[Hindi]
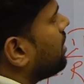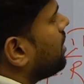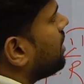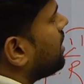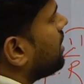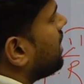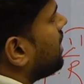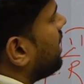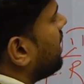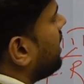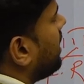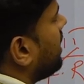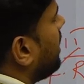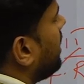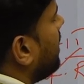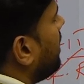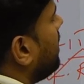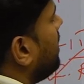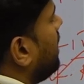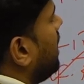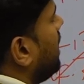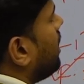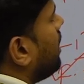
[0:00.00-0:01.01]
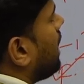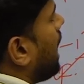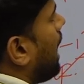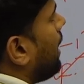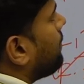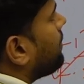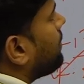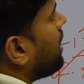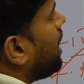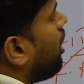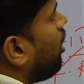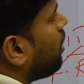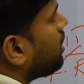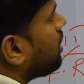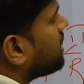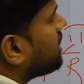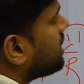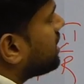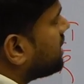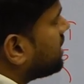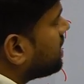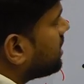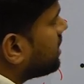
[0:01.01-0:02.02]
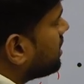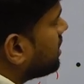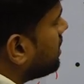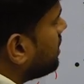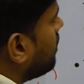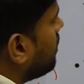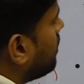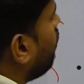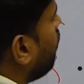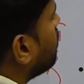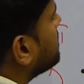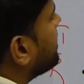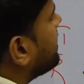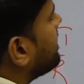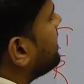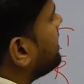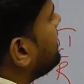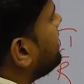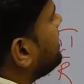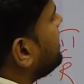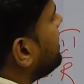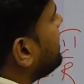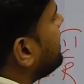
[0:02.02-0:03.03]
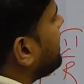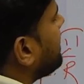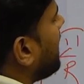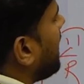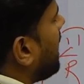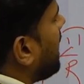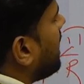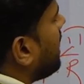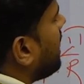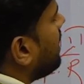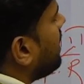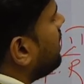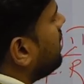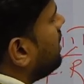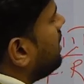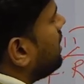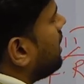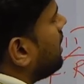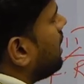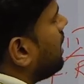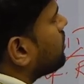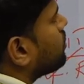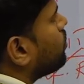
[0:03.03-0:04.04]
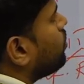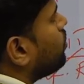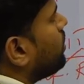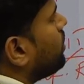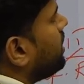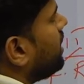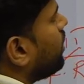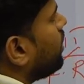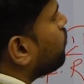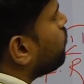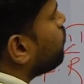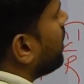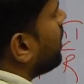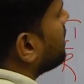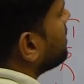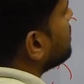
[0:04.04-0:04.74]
कर रहे हैं आपका ऑथोरिटी क्या है तो ये व्हाट